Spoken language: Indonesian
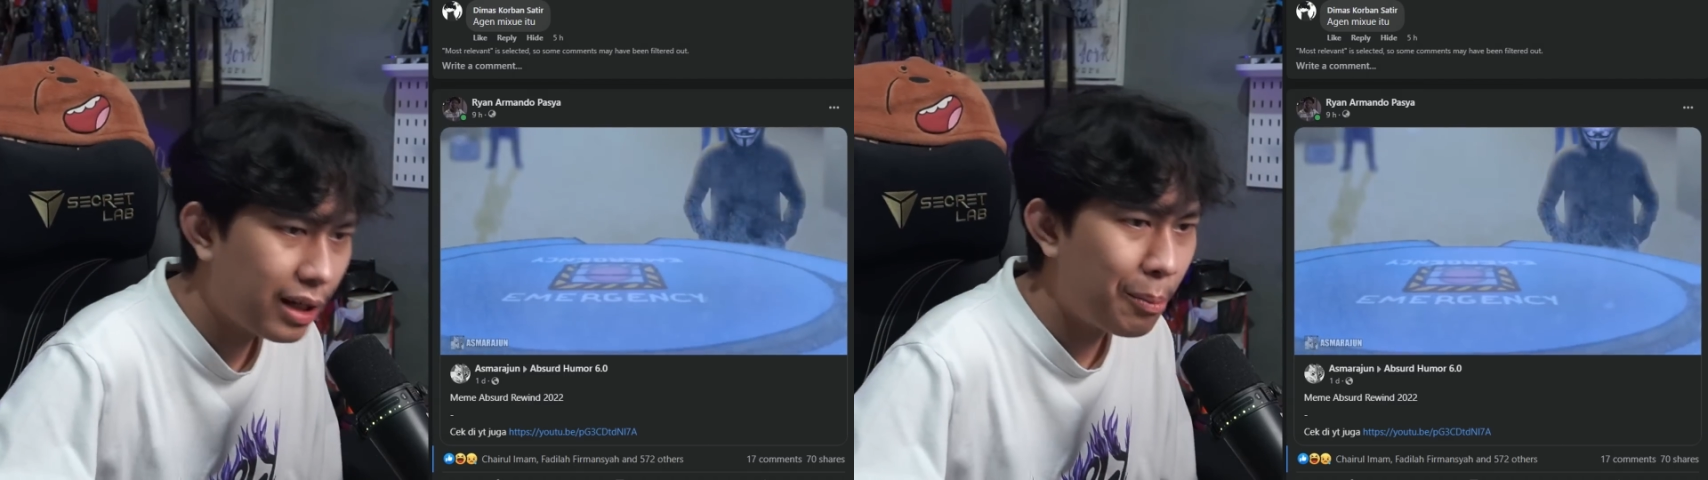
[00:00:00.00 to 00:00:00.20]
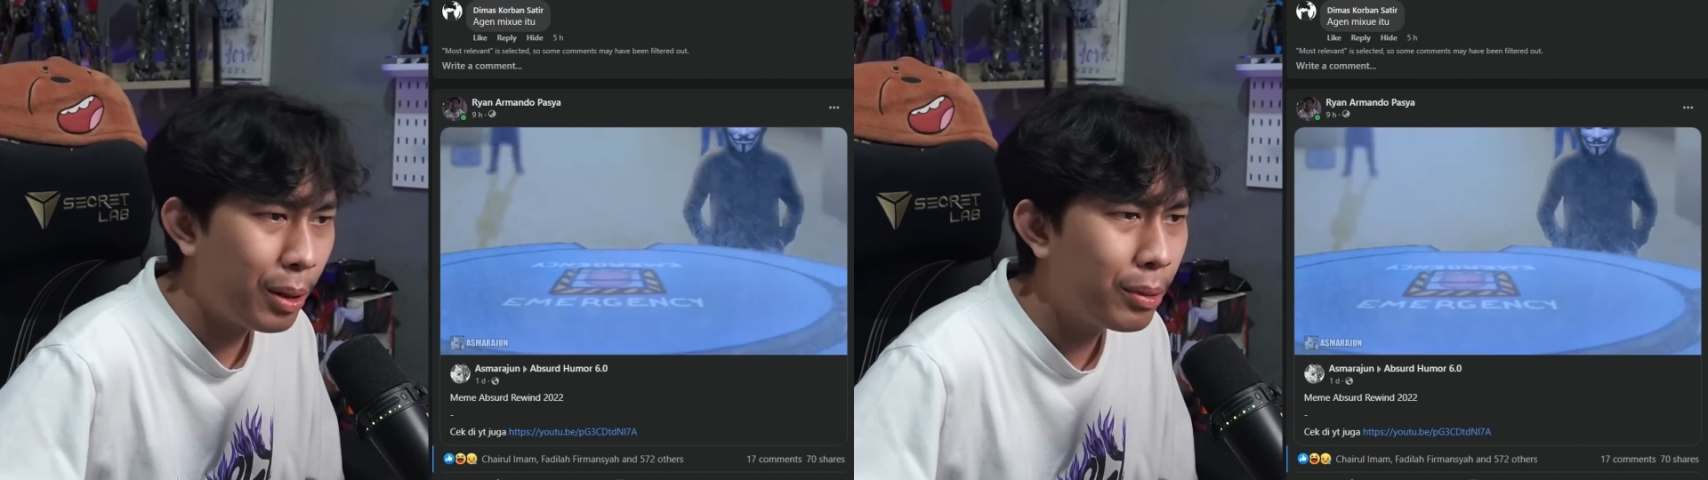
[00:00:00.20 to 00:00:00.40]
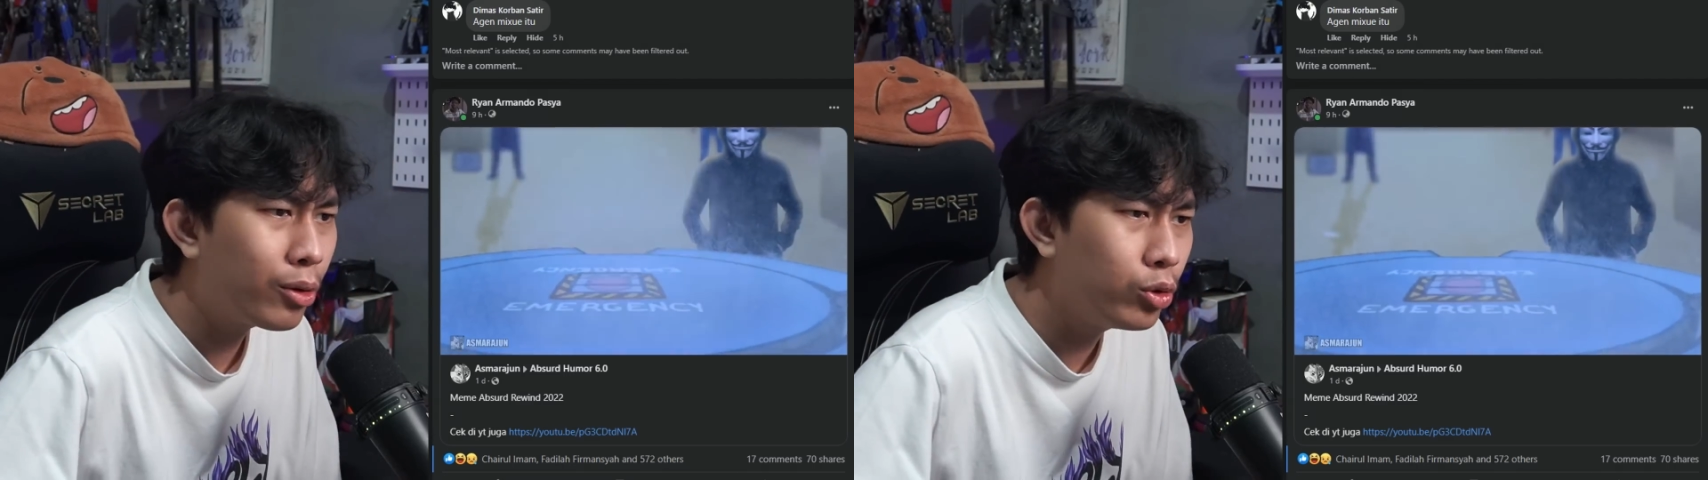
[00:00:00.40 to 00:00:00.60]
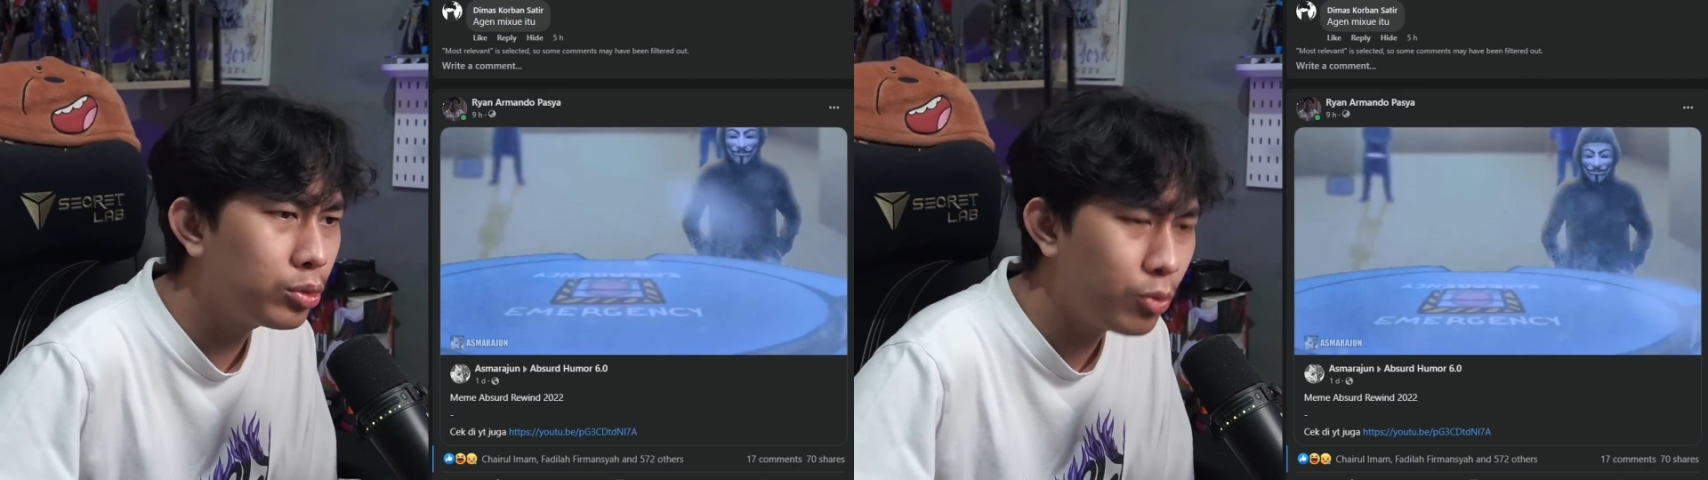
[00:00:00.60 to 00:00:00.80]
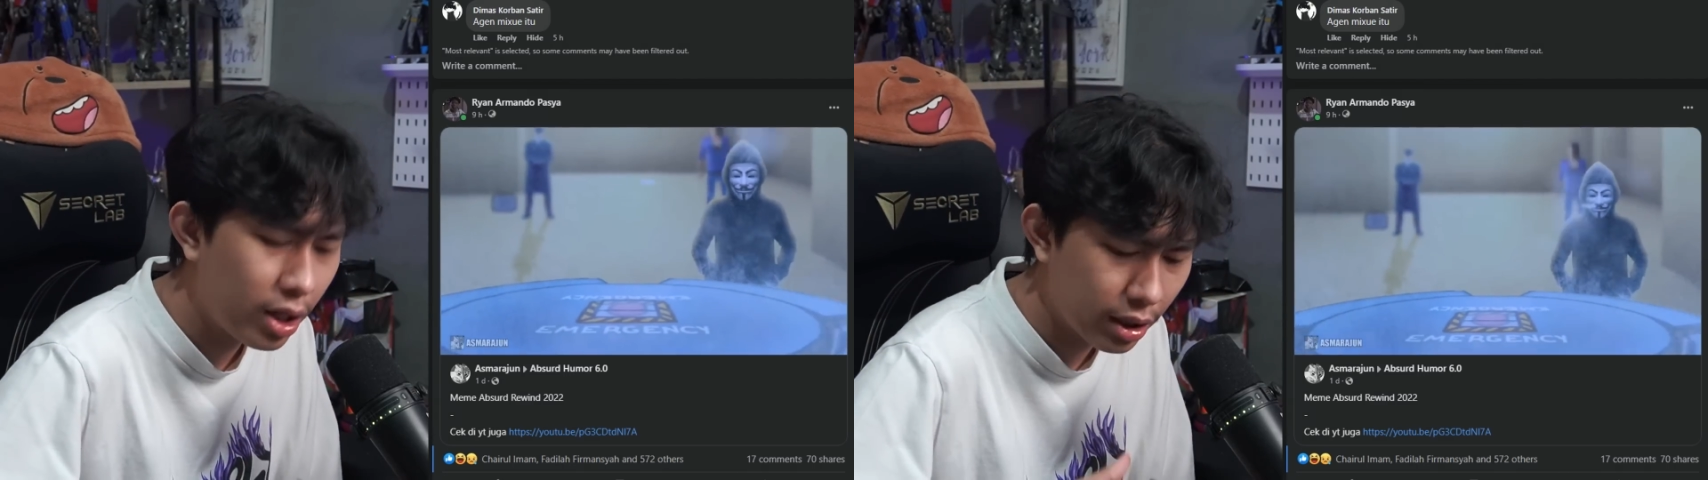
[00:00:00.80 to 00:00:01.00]
Sampai beku
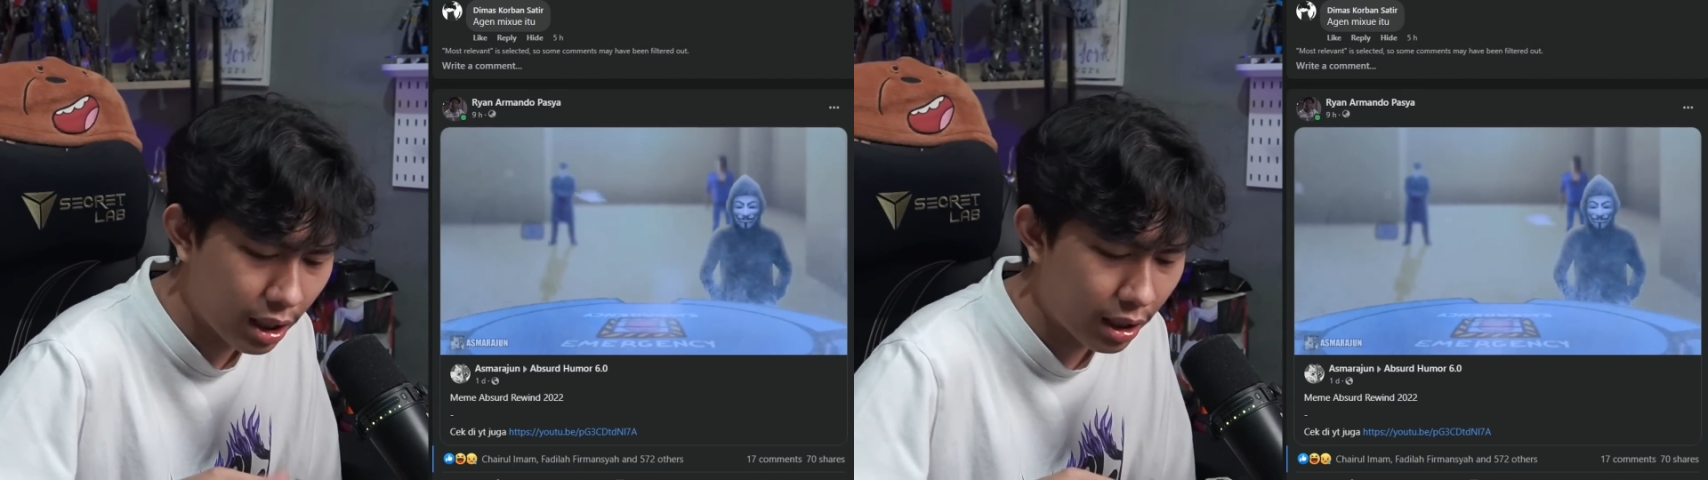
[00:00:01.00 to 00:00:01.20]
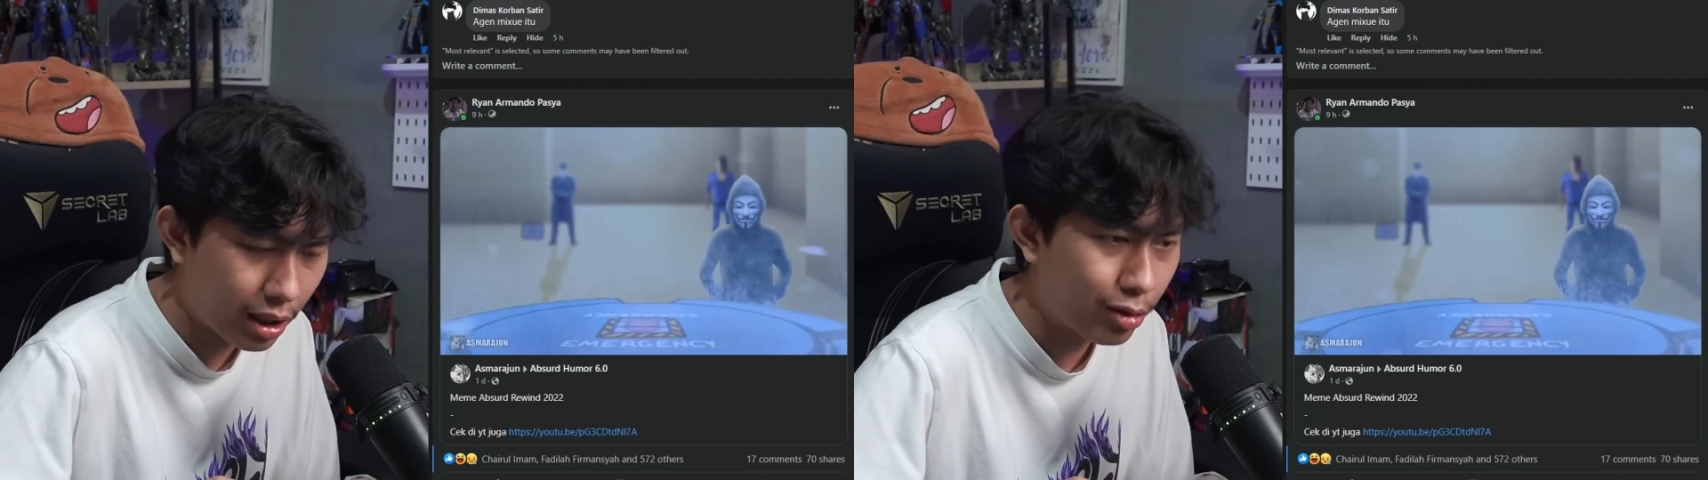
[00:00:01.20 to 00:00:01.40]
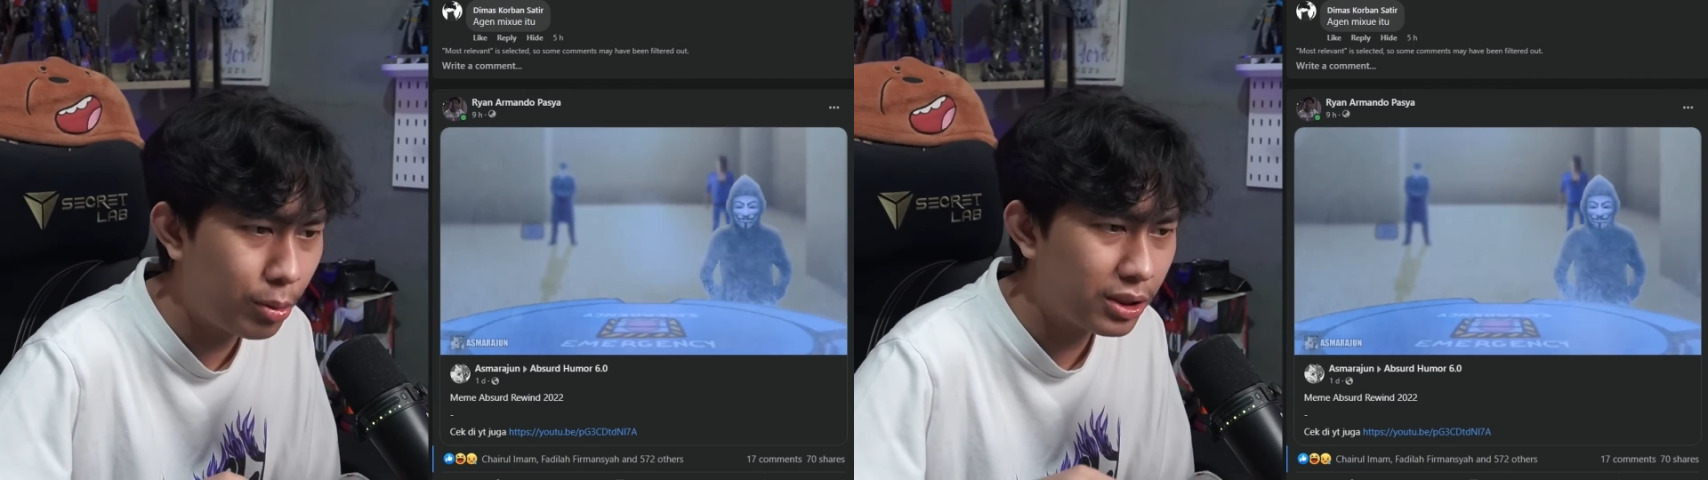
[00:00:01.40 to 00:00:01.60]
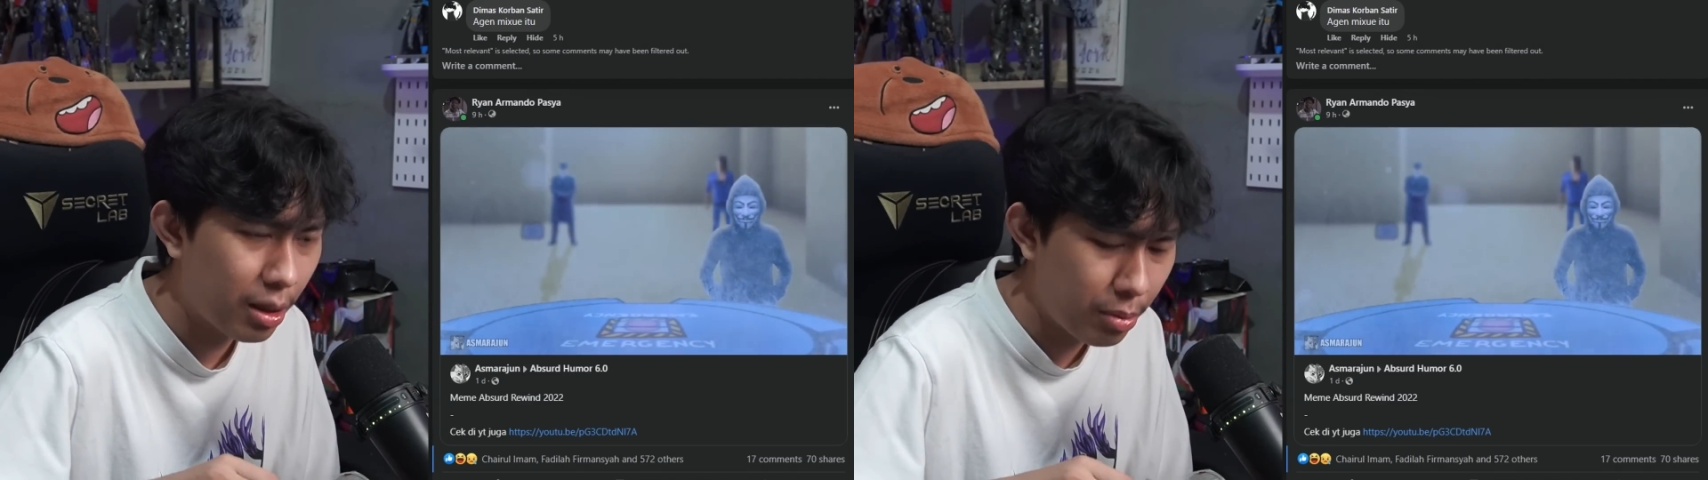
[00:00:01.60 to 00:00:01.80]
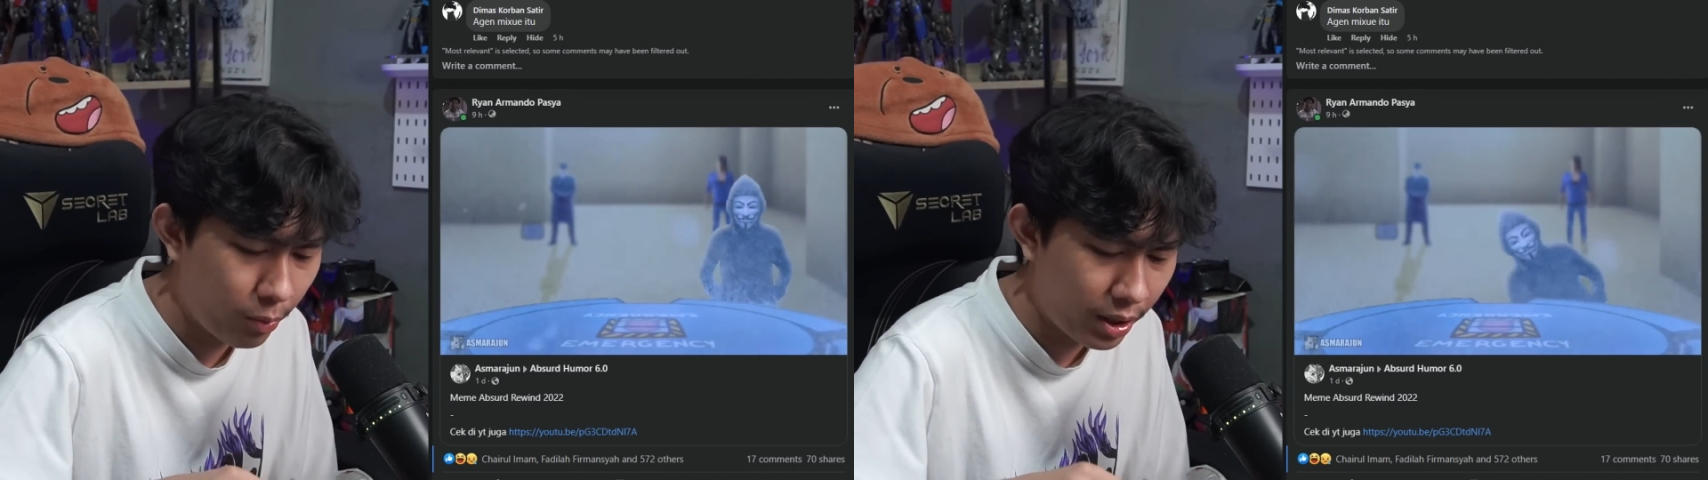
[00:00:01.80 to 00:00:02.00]
semua ya gara-gara Thomas
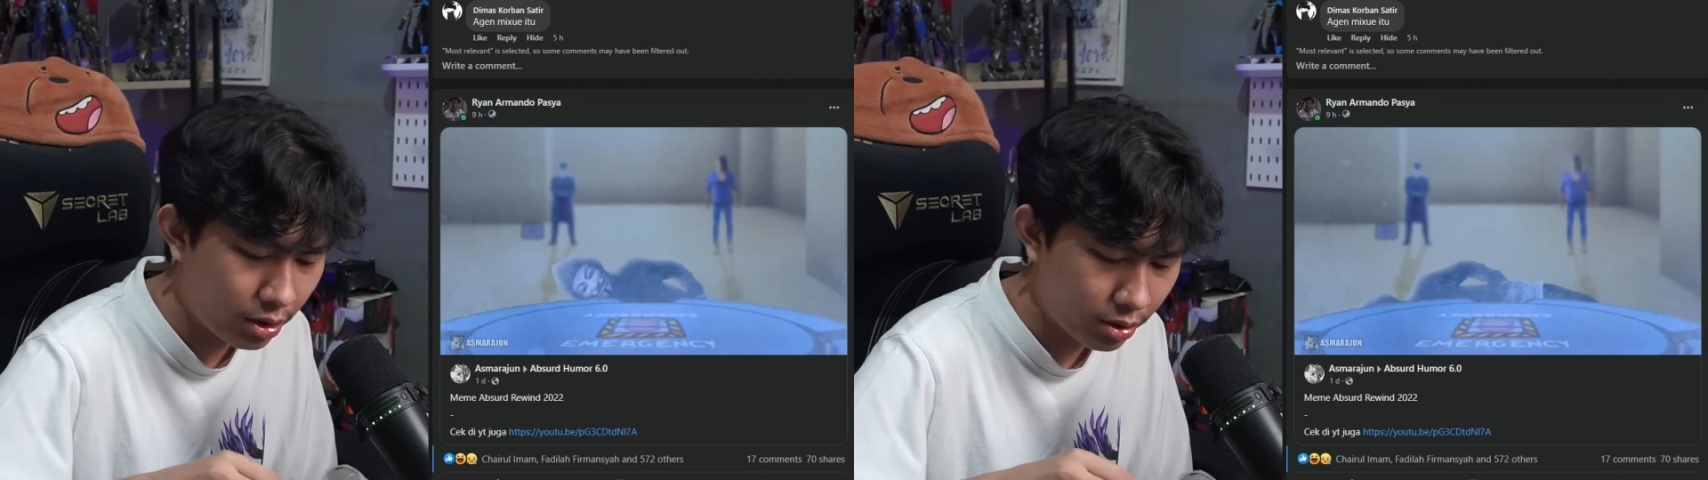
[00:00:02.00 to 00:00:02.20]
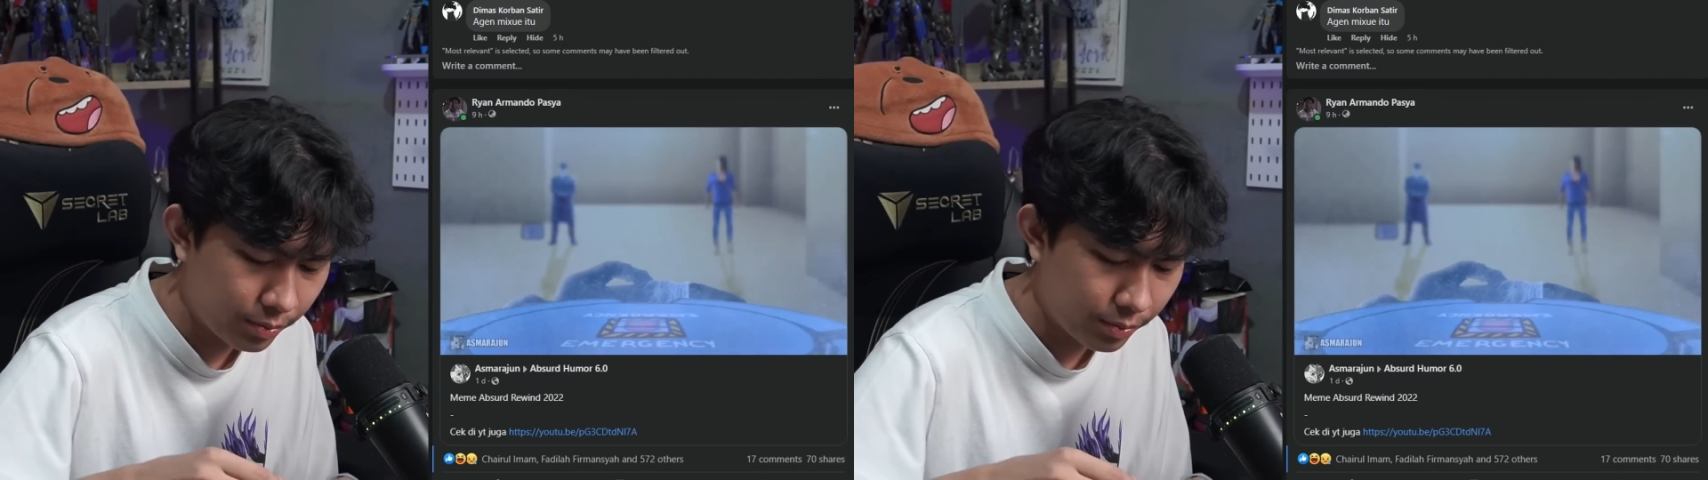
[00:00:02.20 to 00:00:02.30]
Lebeu men.